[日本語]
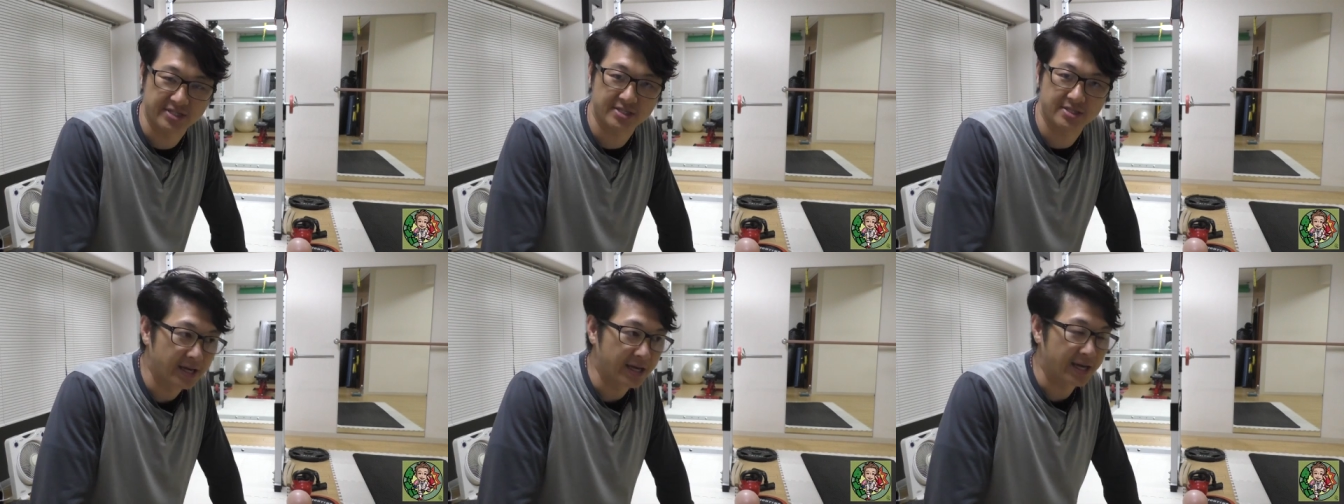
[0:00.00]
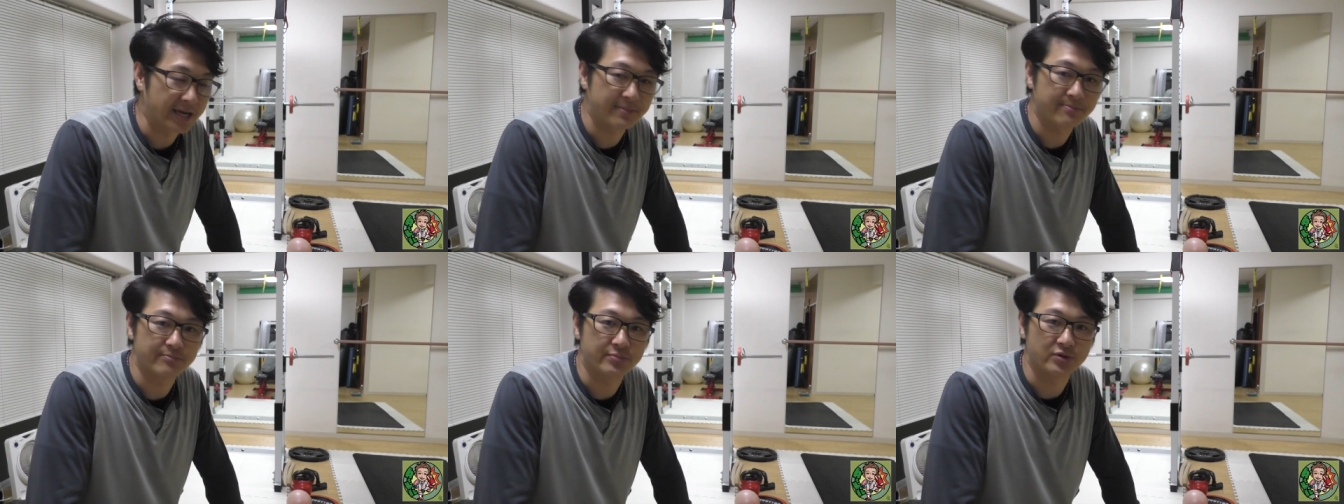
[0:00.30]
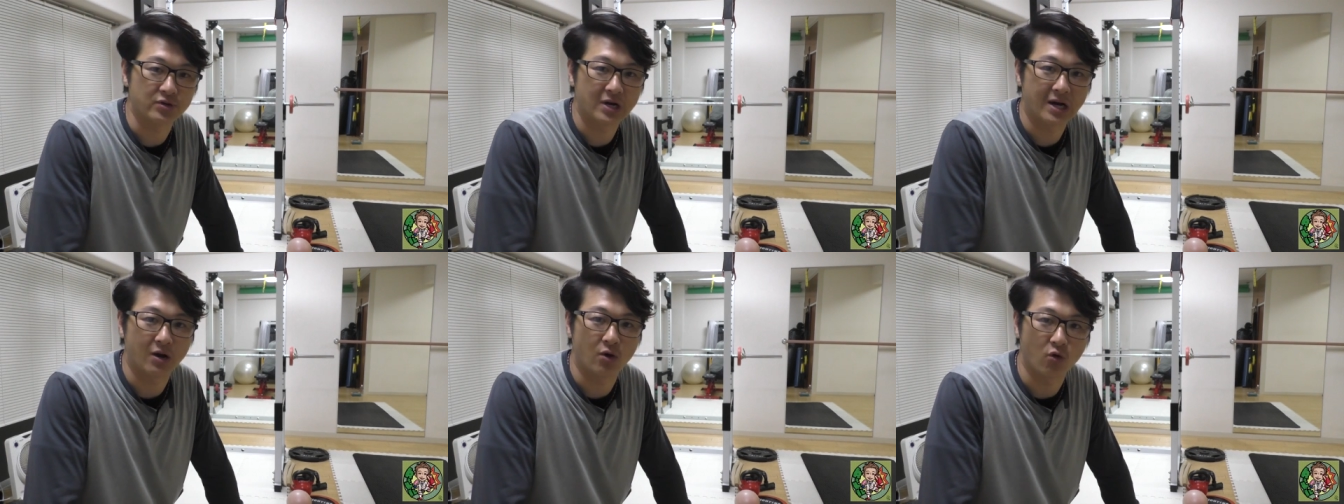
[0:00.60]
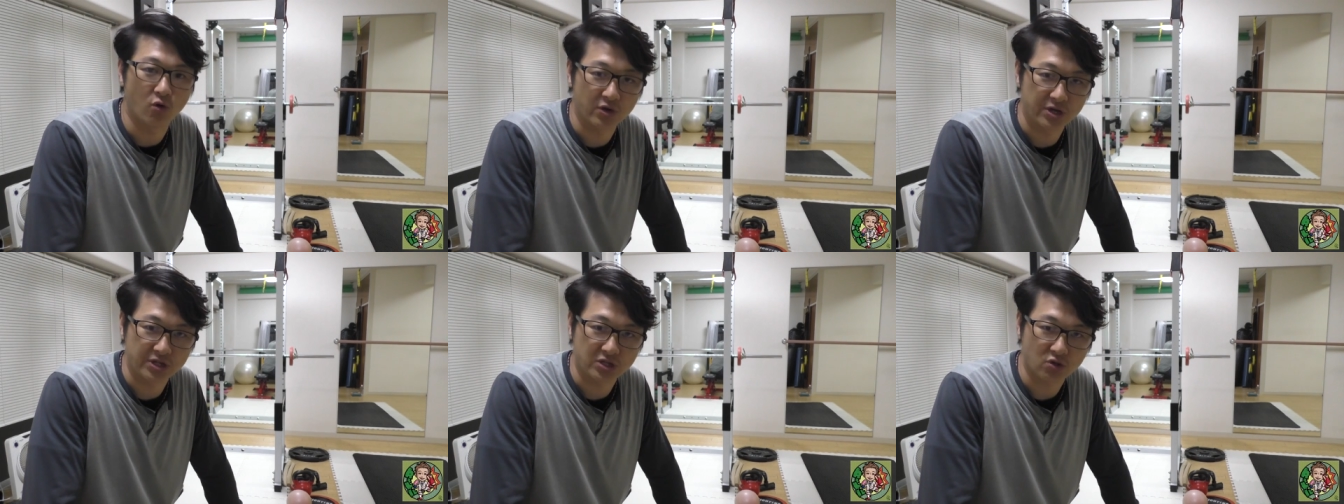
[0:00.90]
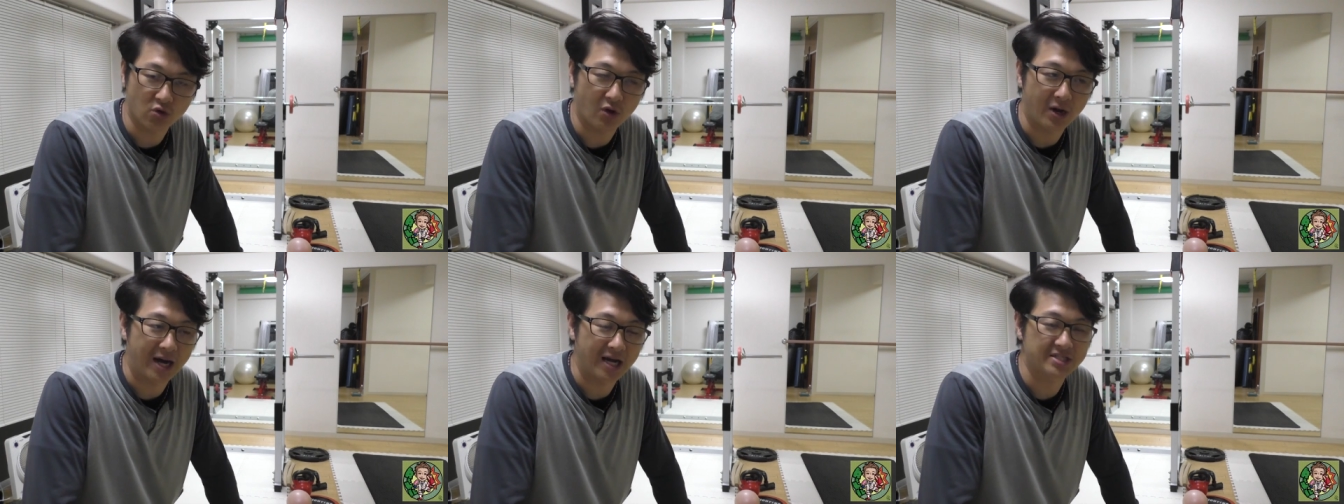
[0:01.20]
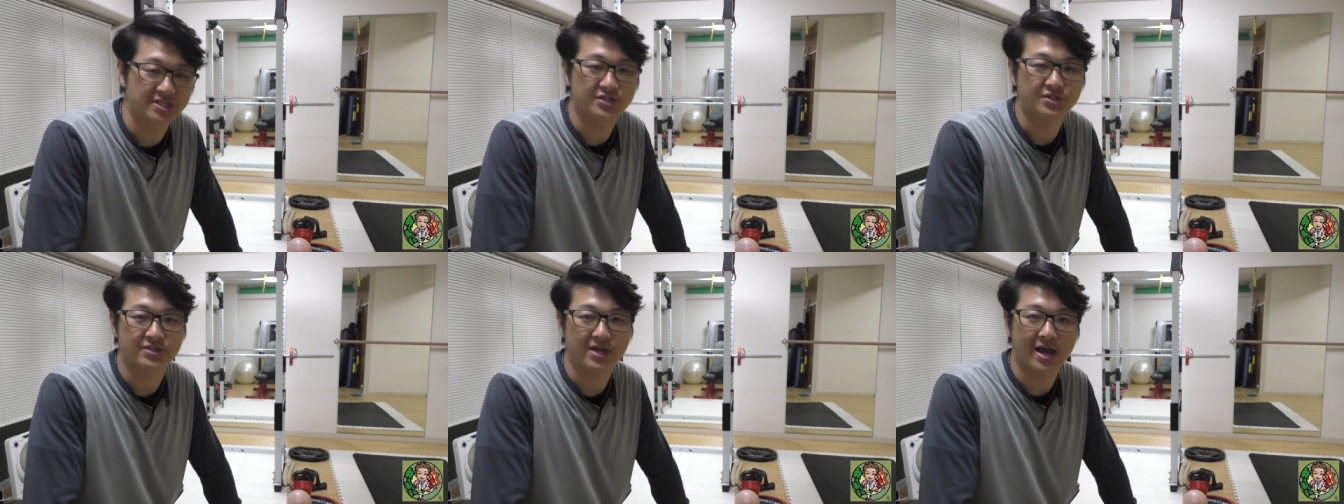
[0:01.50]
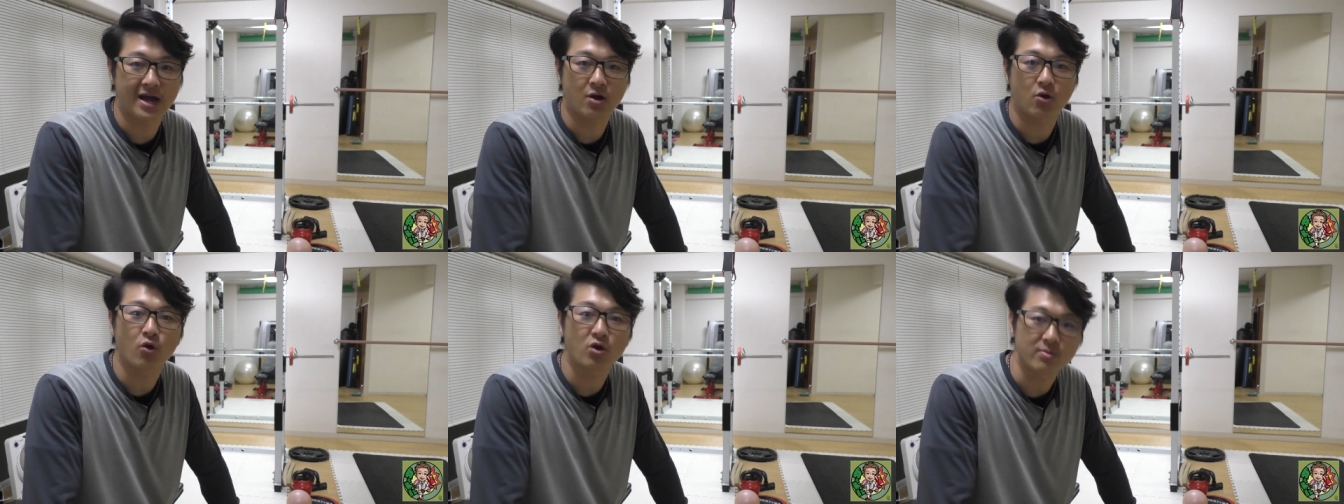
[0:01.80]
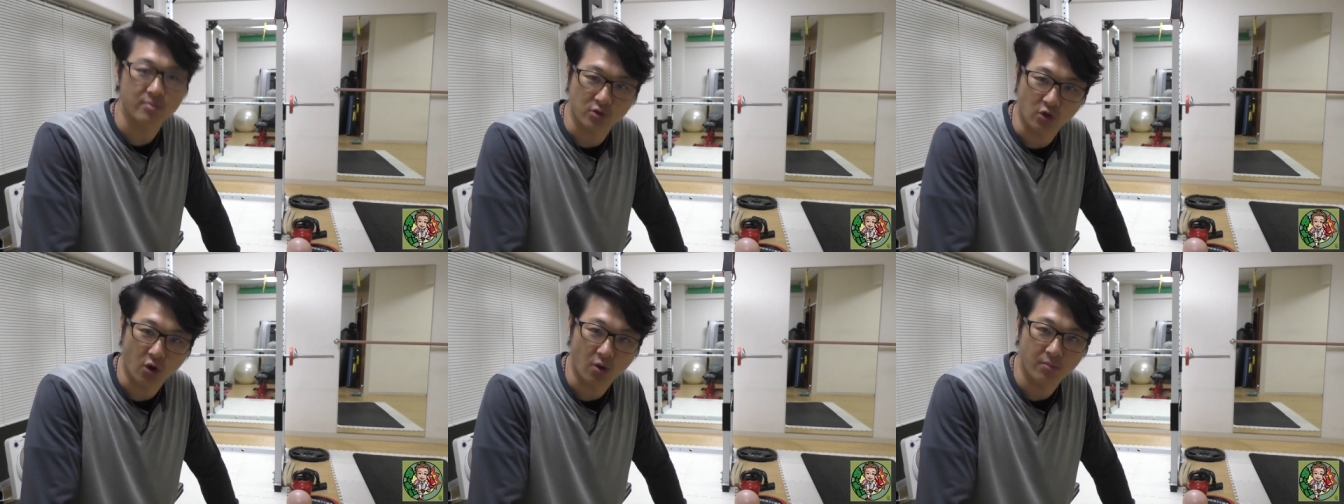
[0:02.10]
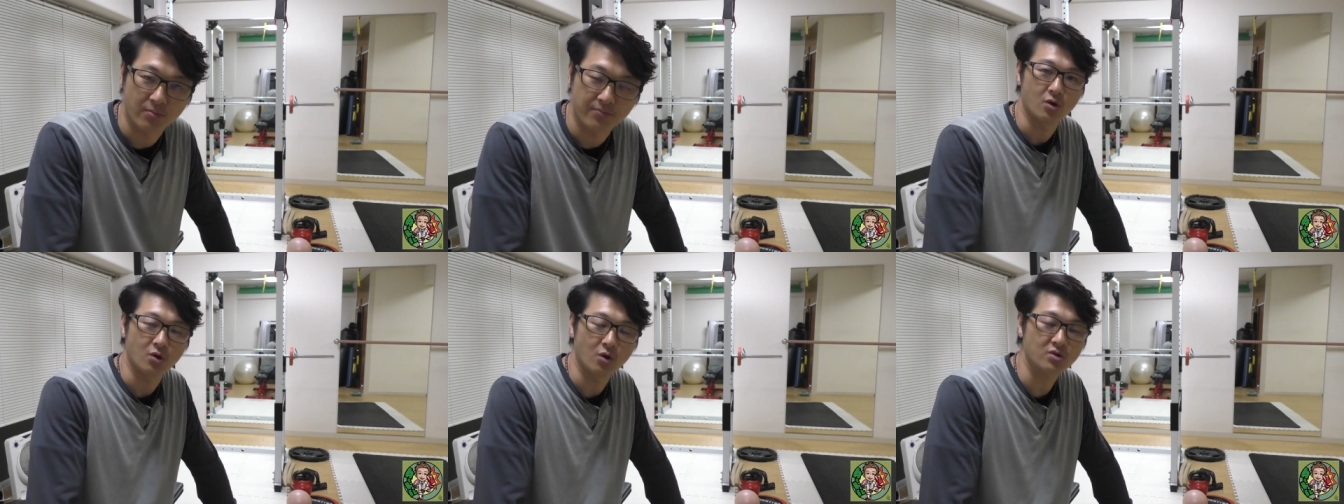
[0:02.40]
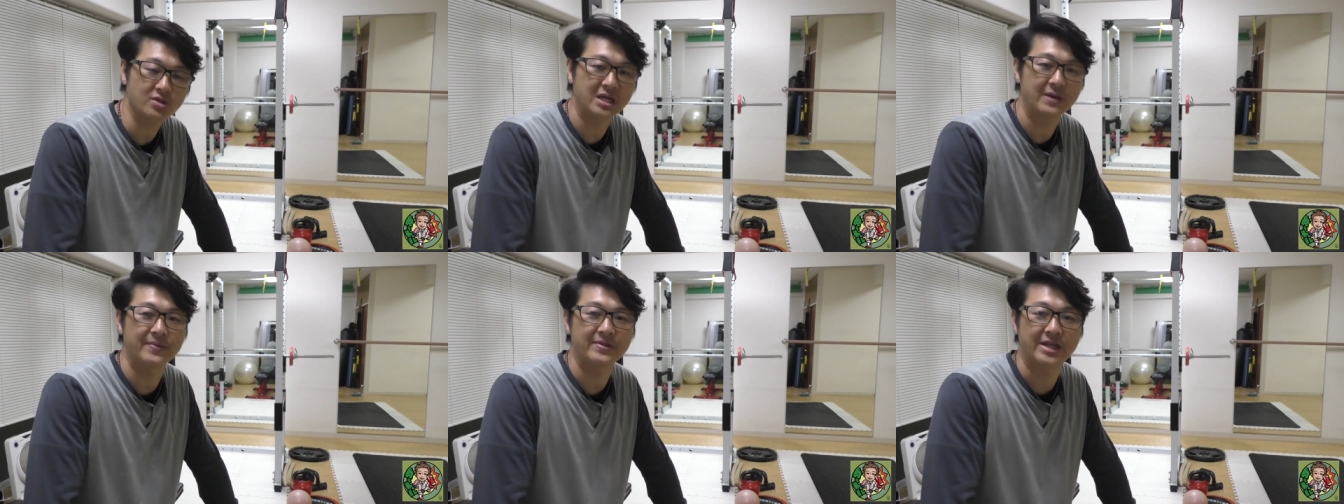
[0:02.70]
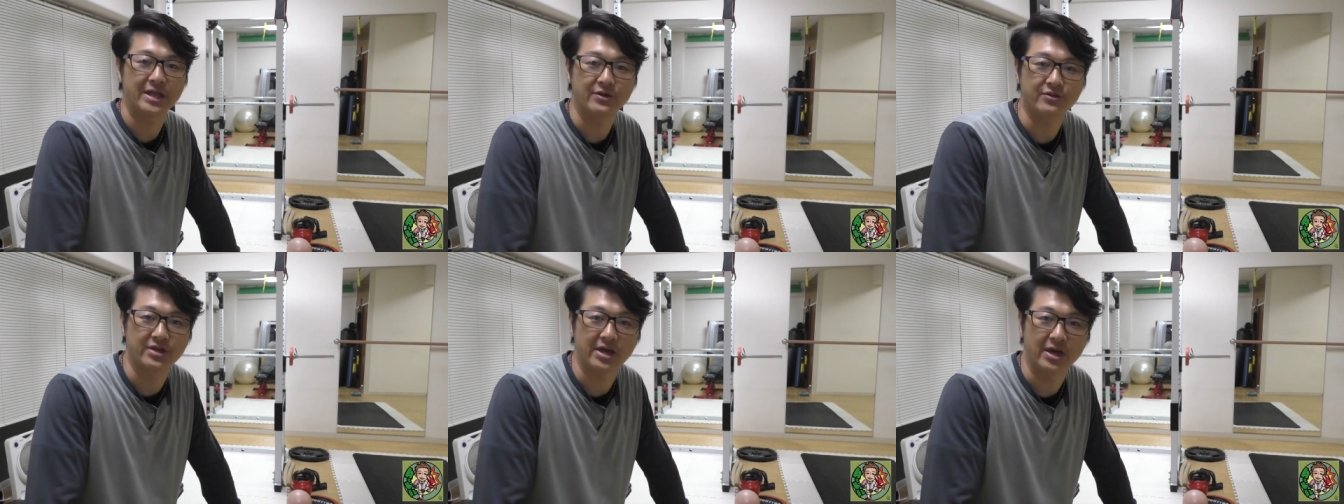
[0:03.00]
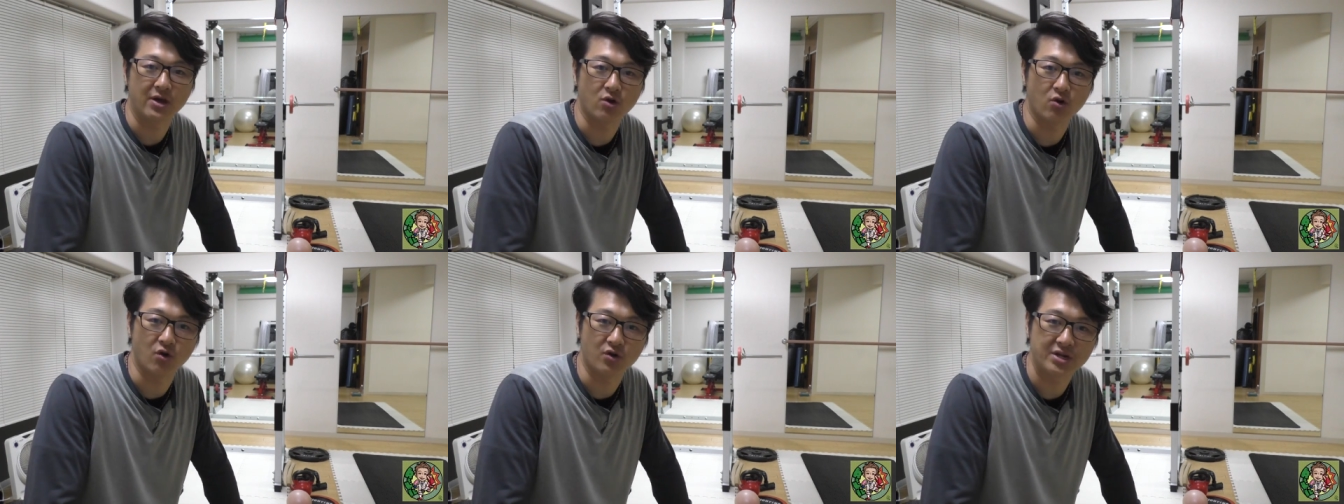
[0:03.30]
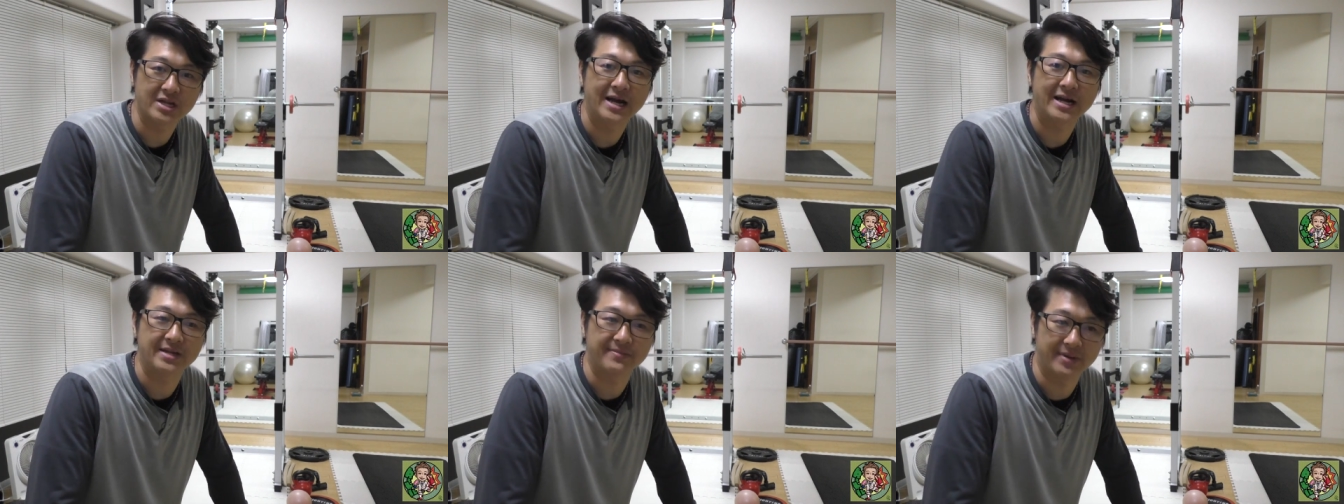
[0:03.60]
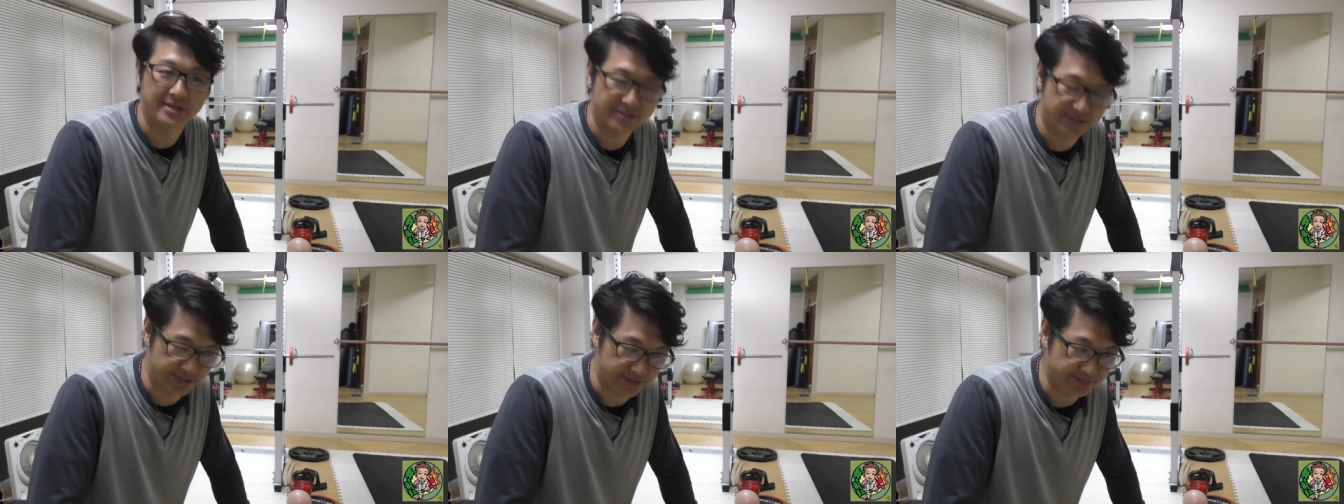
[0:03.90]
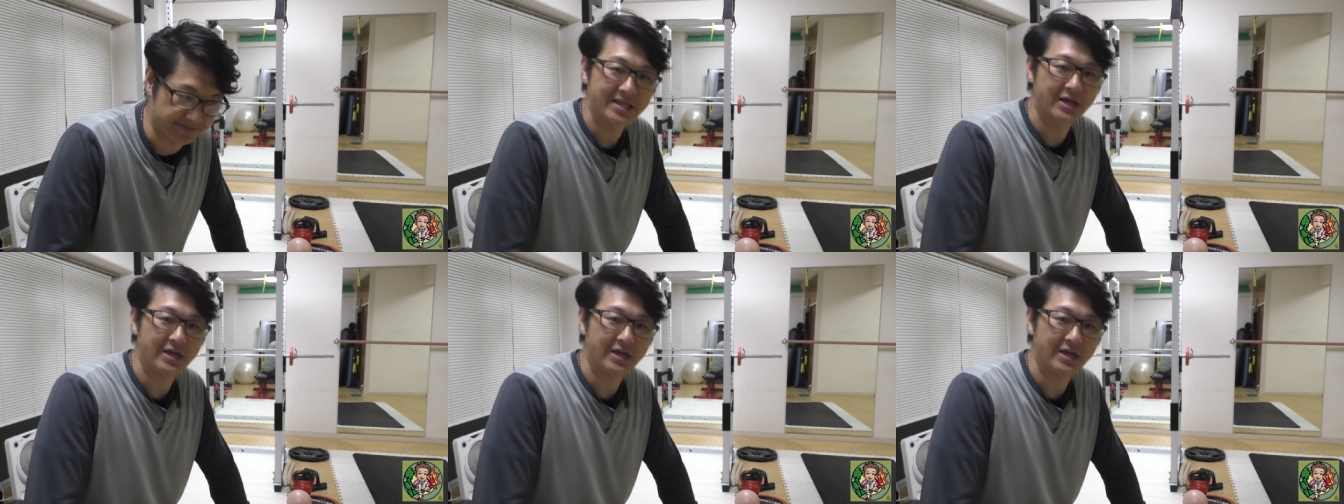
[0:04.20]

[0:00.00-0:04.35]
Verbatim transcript: す。塩分が多いと味付けが濃いものを食べている傾向にあります。